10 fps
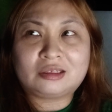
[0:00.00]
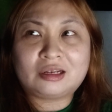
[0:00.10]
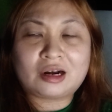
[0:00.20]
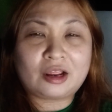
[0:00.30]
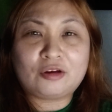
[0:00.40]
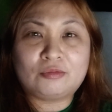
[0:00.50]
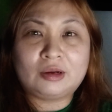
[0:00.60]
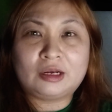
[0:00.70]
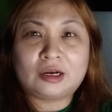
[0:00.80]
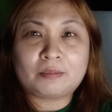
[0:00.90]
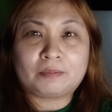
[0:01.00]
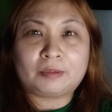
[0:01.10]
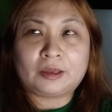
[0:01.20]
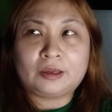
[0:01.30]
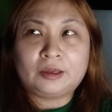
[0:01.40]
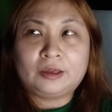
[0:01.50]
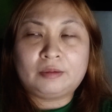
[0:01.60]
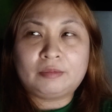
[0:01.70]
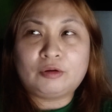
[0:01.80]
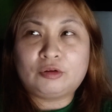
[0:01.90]
Tinry ko magganap eh.
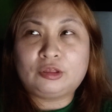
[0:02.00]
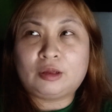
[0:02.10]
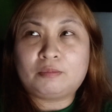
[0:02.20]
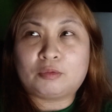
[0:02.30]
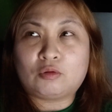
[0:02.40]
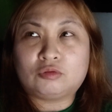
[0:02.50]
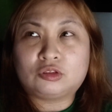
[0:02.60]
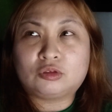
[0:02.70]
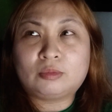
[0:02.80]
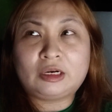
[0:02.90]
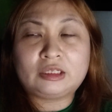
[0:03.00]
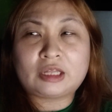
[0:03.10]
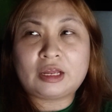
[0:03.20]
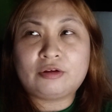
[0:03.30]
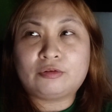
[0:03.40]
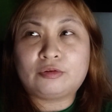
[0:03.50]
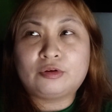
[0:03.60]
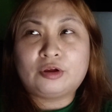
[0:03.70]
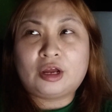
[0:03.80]
May onting po. So, balik tayo.